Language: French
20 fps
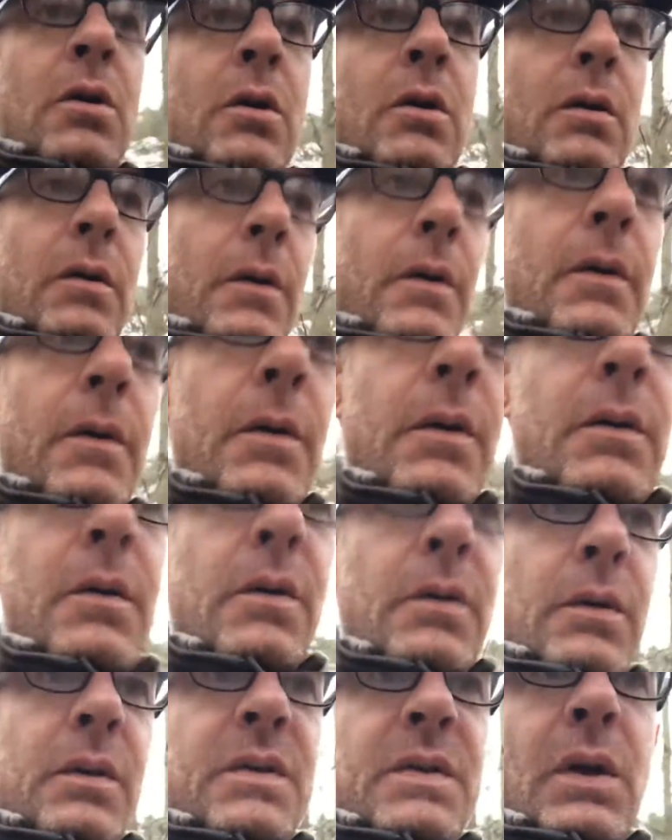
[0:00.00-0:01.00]

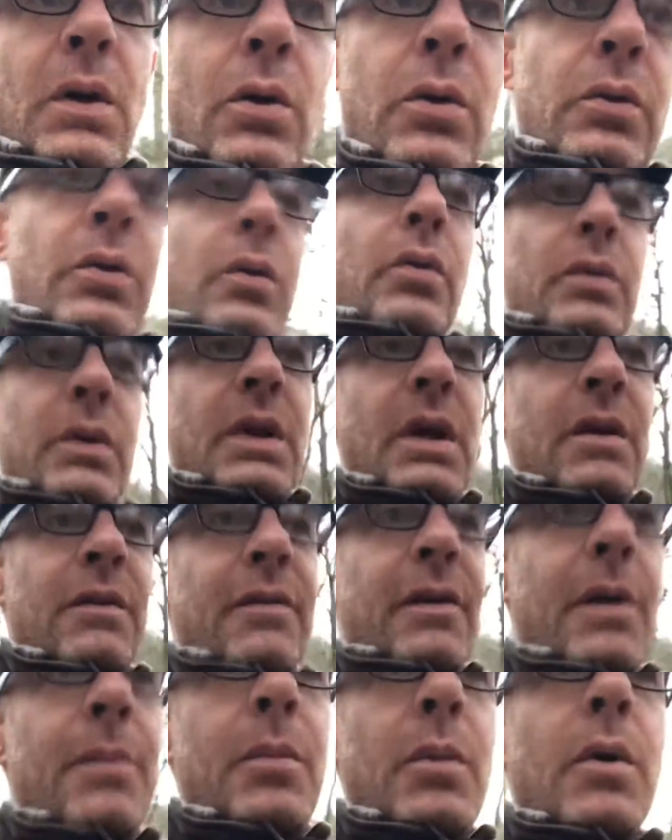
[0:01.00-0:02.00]
que ça recrutait
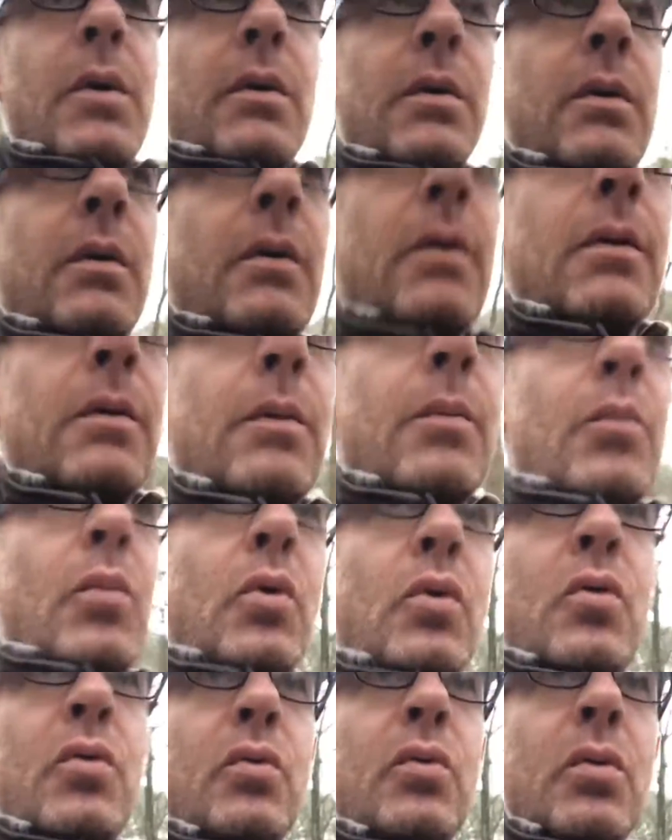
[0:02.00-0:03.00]
vraiment
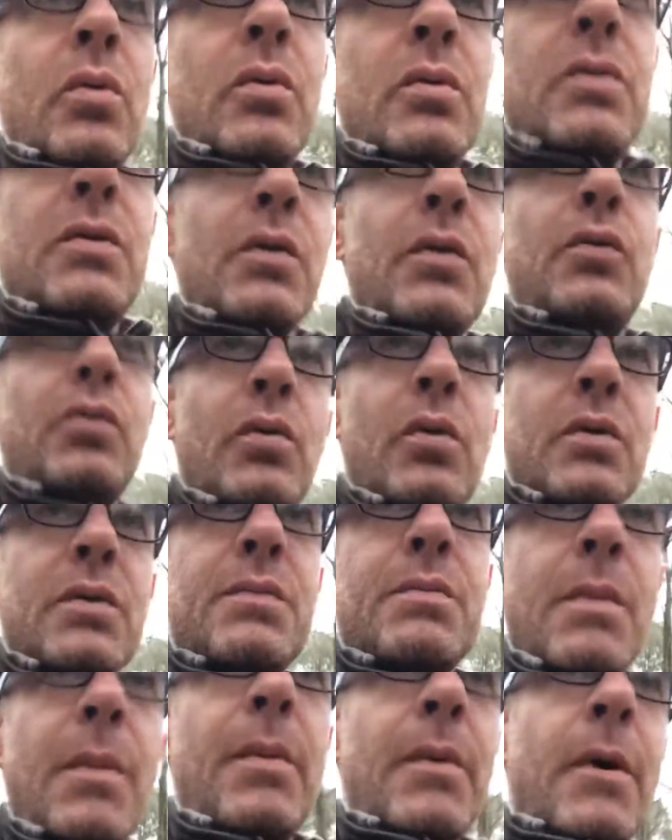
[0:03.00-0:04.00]
beaucoup, surtout en ce
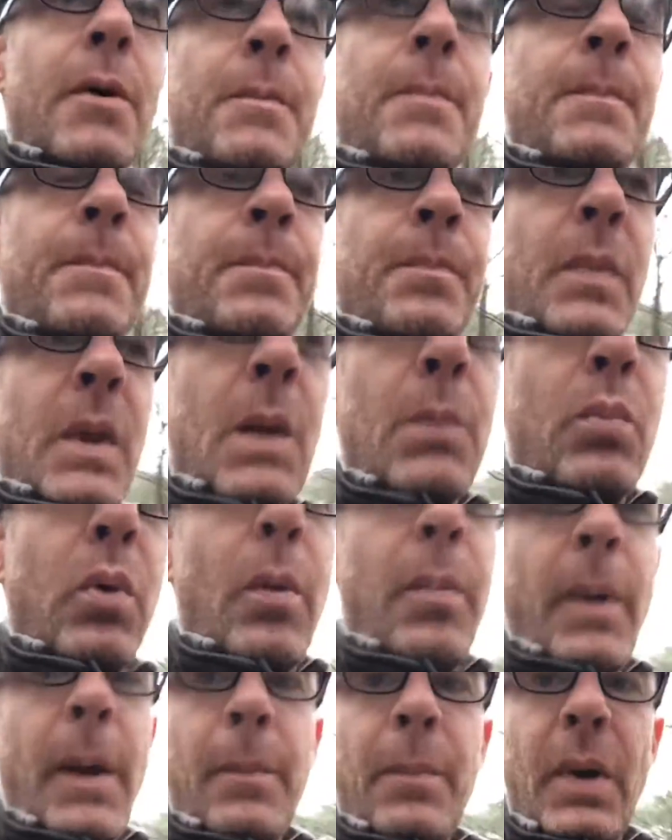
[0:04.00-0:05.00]
moment, pour
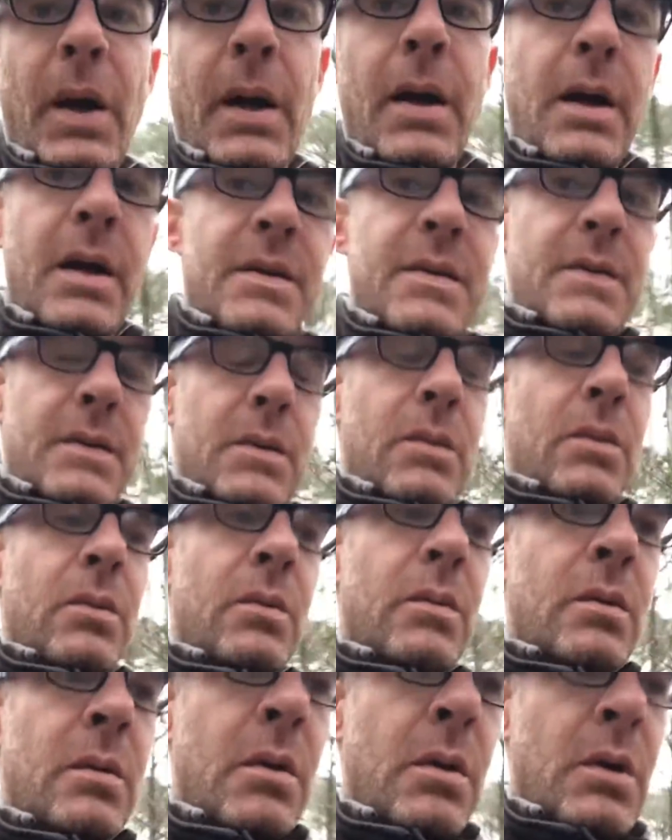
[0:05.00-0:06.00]
préparer la saison.
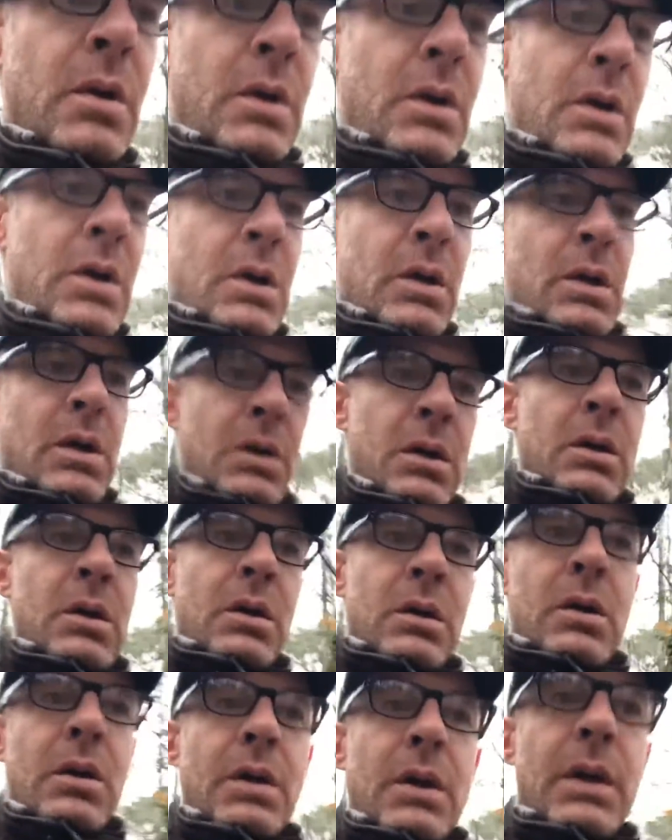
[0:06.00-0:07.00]

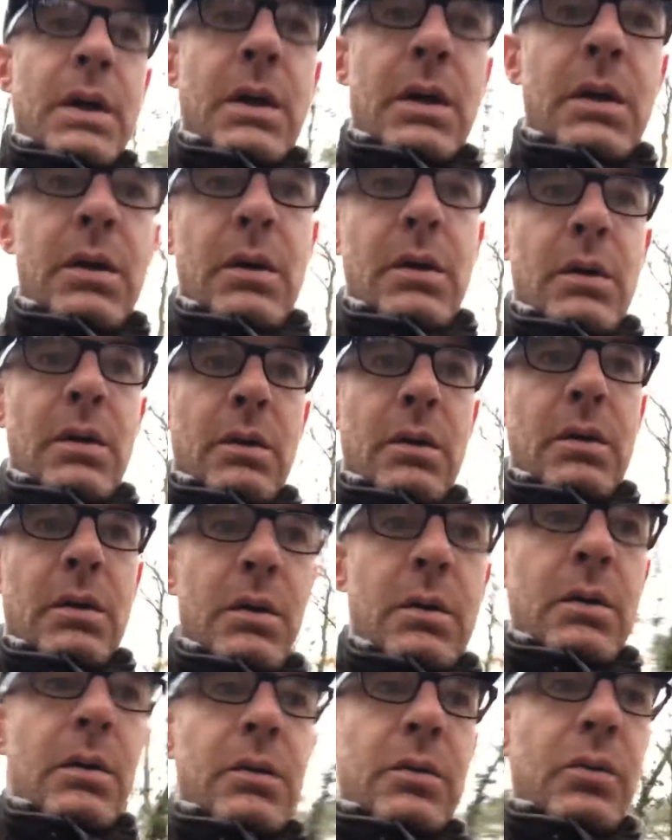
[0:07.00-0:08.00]
Et
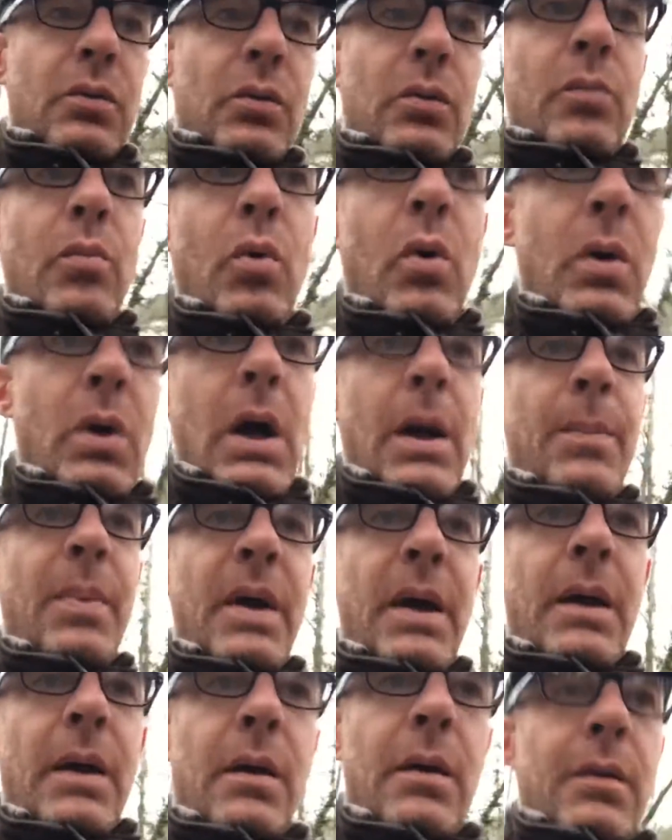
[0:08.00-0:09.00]
euh, donc bon, après,
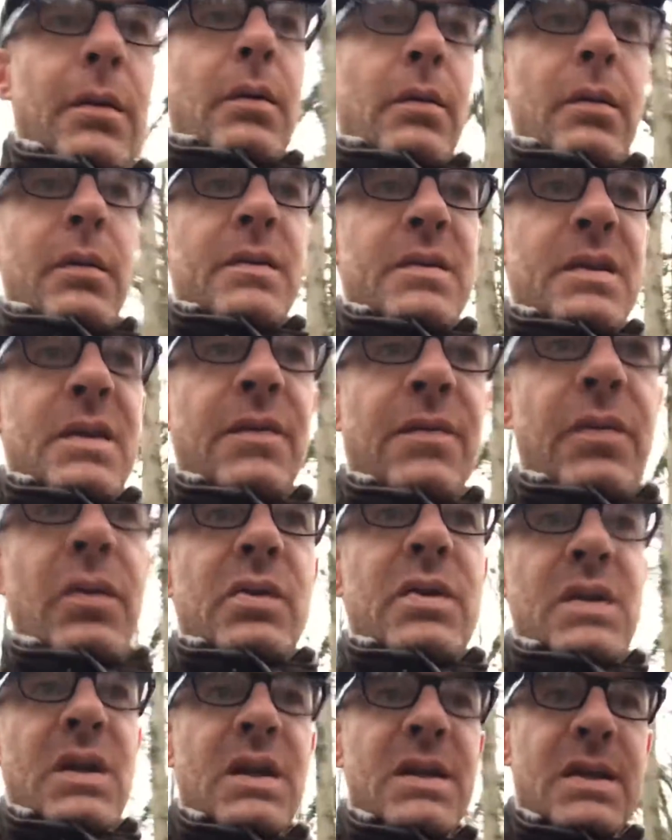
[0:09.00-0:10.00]
euh, ce qu'il faut,
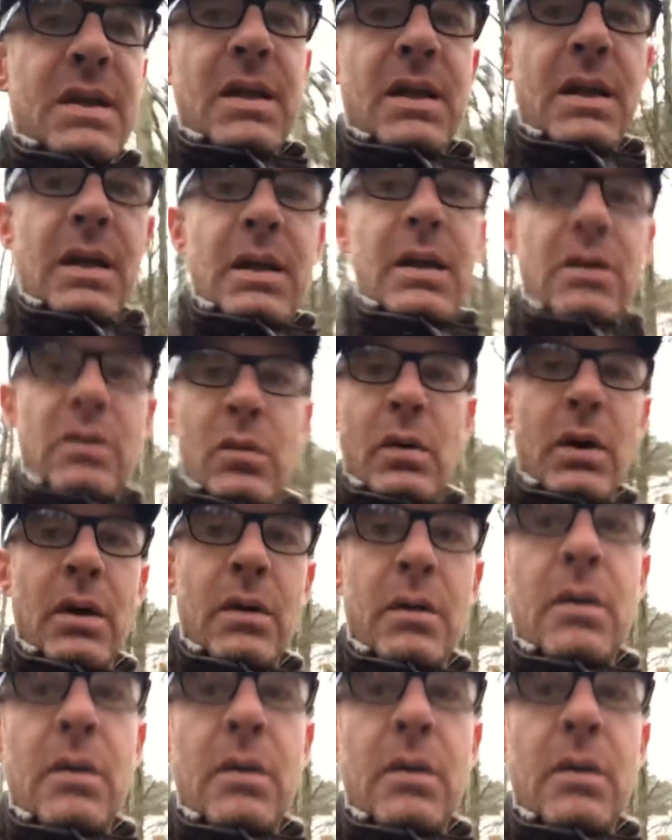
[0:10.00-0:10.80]
c'est le CDI, quoi.